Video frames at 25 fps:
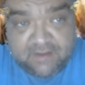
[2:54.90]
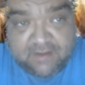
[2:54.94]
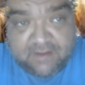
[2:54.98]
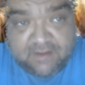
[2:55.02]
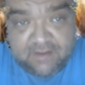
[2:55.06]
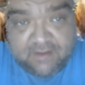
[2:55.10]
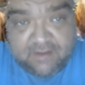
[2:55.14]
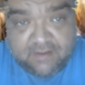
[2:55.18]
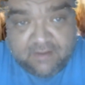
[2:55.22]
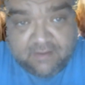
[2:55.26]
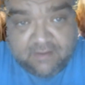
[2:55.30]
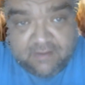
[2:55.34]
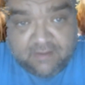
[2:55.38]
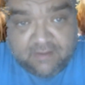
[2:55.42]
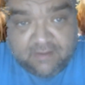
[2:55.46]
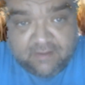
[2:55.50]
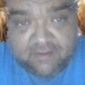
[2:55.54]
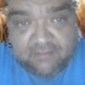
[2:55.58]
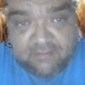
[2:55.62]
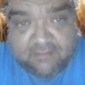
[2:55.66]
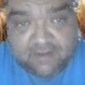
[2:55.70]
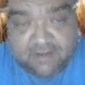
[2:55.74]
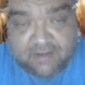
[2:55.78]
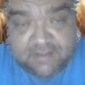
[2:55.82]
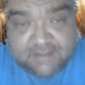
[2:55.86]
traziam as,
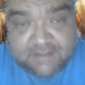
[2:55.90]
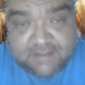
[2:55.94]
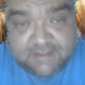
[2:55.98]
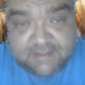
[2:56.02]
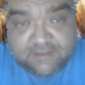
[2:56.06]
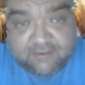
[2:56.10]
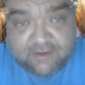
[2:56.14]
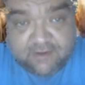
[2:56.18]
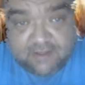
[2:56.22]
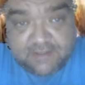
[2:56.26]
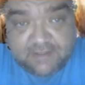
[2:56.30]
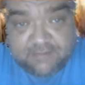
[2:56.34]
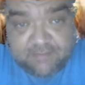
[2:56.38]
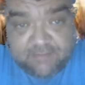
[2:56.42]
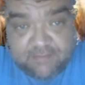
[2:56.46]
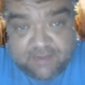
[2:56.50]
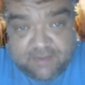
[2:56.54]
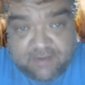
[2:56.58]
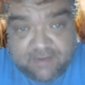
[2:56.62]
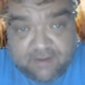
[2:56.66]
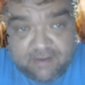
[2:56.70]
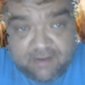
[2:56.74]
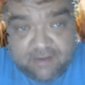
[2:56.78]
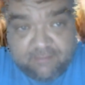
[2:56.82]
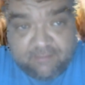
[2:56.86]
a
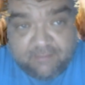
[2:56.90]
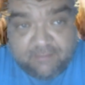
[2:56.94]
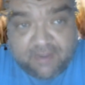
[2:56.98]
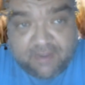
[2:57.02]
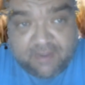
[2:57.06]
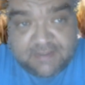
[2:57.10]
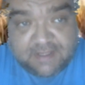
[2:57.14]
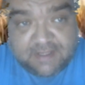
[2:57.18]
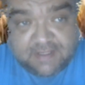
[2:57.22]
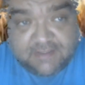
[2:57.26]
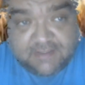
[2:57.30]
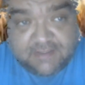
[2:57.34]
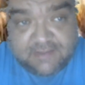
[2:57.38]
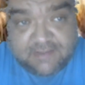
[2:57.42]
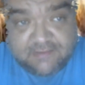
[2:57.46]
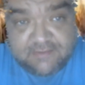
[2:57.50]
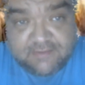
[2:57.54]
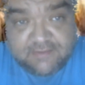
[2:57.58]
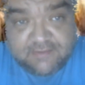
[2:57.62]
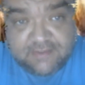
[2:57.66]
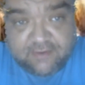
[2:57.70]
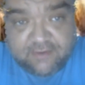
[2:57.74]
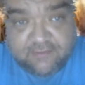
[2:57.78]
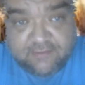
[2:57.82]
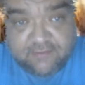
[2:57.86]
mensagem dos deuses
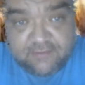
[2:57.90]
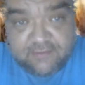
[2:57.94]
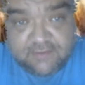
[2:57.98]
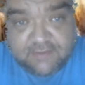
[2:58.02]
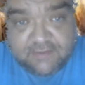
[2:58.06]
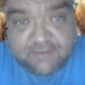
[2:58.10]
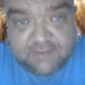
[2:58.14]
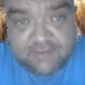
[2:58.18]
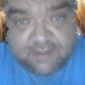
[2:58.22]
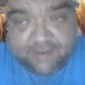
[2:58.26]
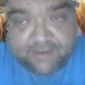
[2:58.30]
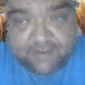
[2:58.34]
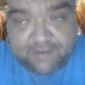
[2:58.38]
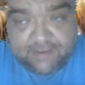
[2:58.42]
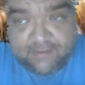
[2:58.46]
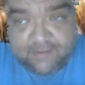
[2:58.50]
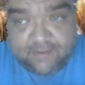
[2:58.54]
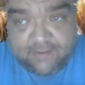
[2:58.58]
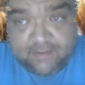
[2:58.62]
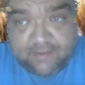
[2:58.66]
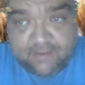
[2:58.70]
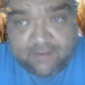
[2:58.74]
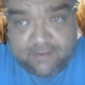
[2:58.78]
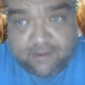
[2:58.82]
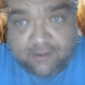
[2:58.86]
a, aos
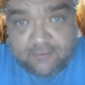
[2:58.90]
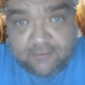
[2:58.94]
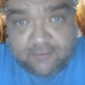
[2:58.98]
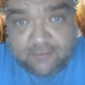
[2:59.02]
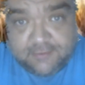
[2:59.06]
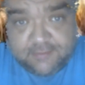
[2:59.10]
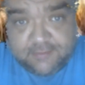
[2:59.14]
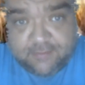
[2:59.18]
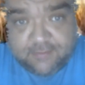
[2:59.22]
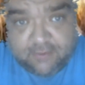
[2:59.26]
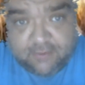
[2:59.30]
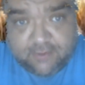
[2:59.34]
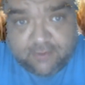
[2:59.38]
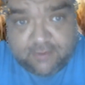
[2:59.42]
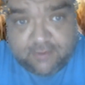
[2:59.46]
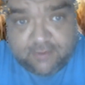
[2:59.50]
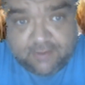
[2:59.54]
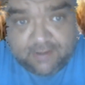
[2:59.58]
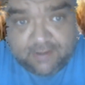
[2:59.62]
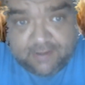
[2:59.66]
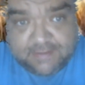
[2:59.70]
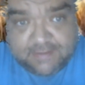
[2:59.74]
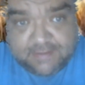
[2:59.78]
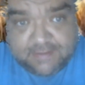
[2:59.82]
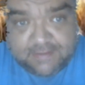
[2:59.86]
mortais,
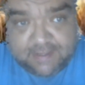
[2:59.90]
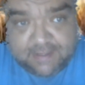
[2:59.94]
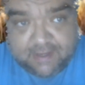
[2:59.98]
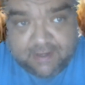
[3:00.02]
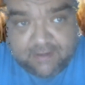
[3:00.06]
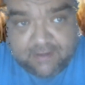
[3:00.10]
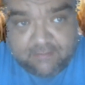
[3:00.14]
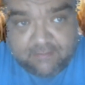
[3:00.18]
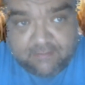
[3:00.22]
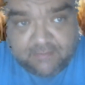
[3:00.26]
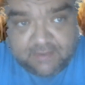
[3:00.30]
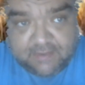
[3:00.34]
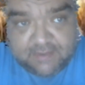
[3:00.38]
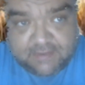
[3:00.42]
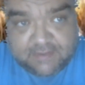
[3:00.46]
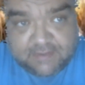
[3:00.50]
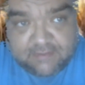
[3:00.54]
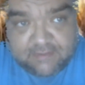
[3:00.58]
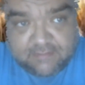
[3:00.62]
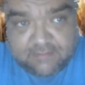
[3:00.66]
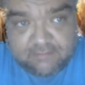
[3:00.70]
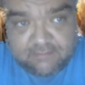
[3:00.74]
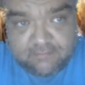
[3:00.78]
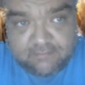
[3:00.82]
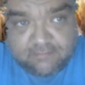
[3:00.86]
Hermes
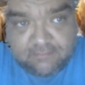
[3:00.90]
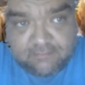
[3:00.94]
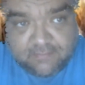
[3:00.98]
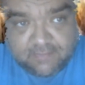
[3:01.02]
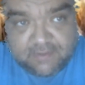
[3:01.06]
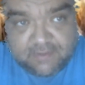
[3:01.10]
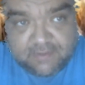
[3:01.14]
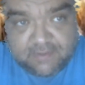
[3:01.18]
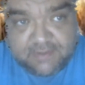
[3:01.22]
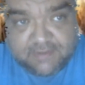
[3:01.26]
Trismegisto.